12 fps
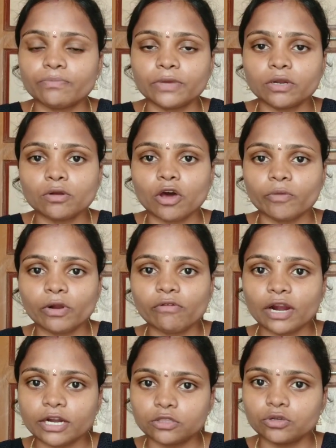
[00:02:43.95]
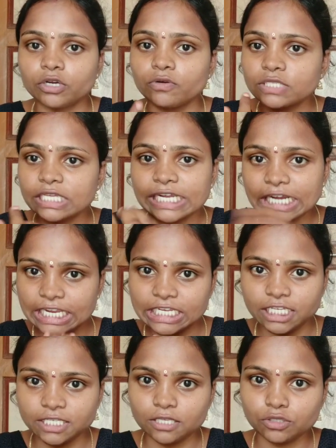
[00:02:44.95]
మీరు నార్మల్ వాటర్ తోటి ఒకసారి
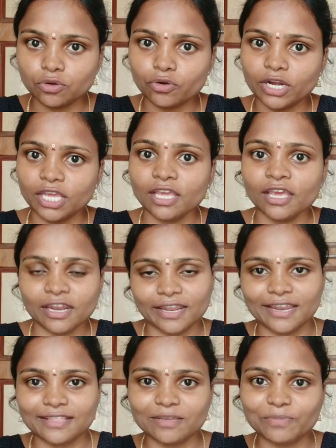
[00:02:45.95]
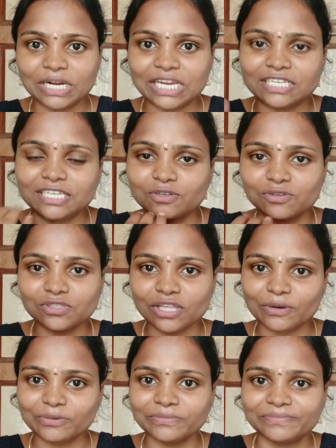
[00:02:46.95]
క్లీన్ చేసేసుకోండి నేనైతే ఇప్పుడు క్లీన్
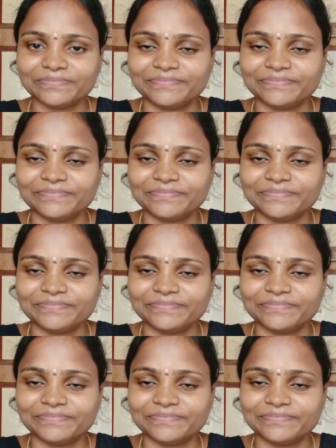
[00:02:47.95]
చేసుకొస్తాను